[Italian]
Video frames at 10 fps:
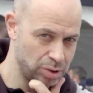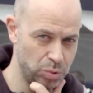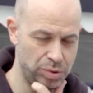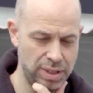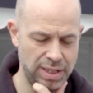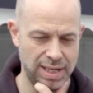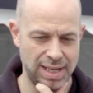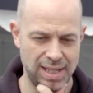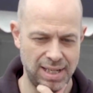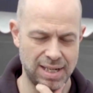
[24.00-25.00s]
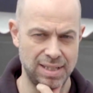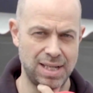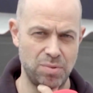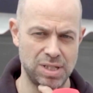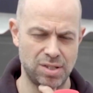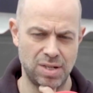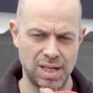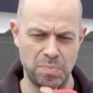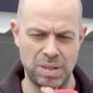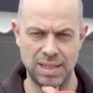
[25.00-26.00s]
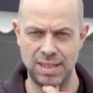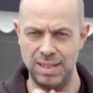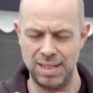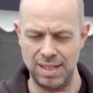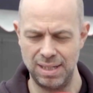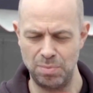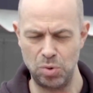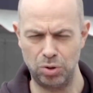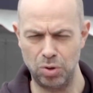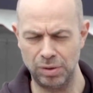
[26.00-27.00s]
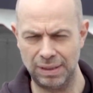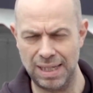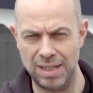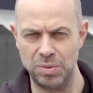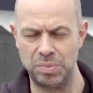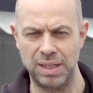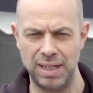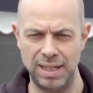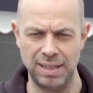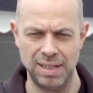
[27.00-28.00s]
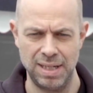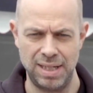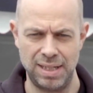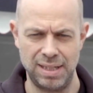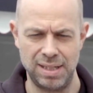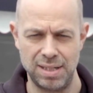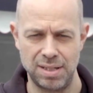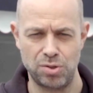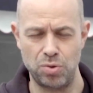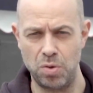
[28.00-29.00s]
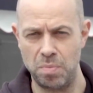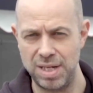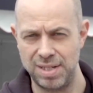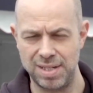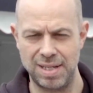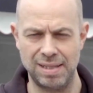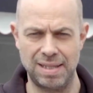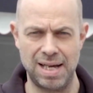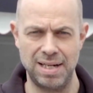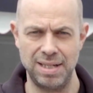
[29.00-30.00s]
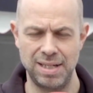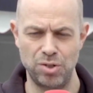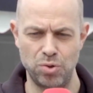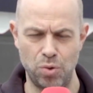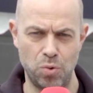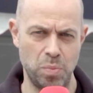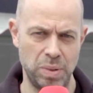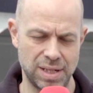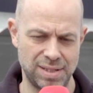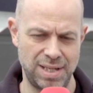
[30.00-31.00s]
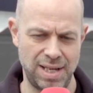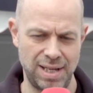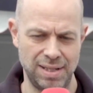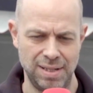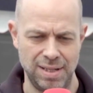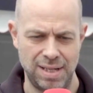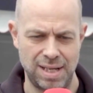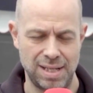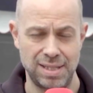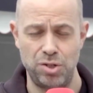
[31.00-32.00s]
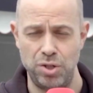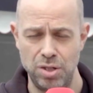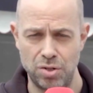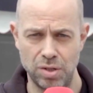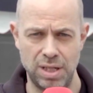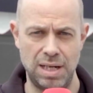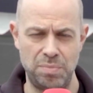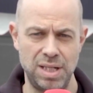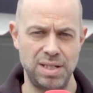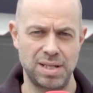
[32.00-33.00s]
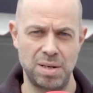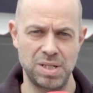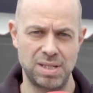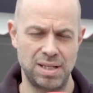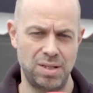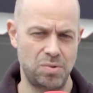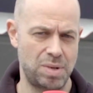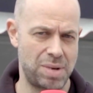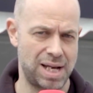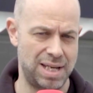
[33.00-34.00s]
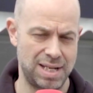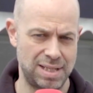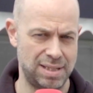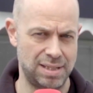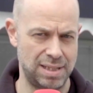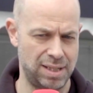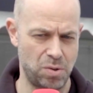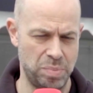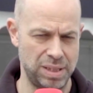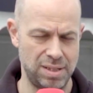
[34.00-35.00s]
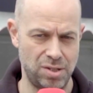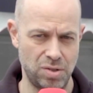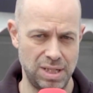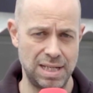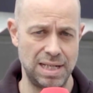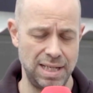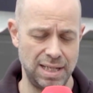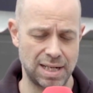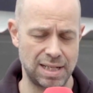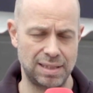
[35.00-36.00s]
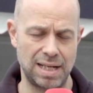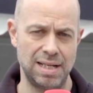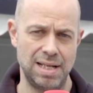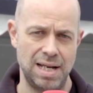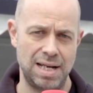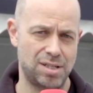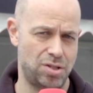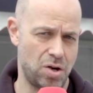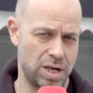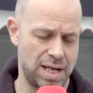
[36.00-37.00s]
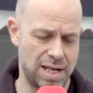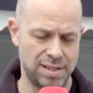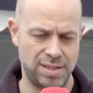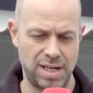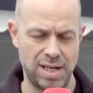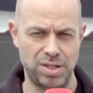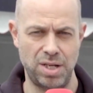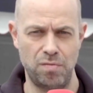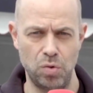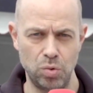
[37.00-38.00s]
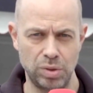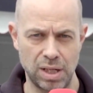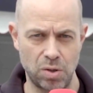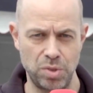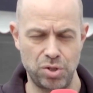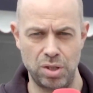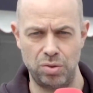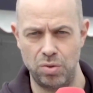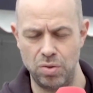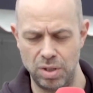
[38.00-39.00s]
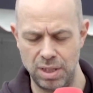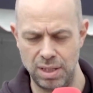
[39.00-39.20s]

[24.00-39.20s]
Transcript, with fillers: a tutti, è in realtà una storia che parte da, da molto lontano perché eh, sono ormai 60 anni che John Cooper si è eh, deciso che la Mini sarebbe stata una macchina data alle competizioni e da lì in realtà la storia si è, si è evoluta, ha cominciato con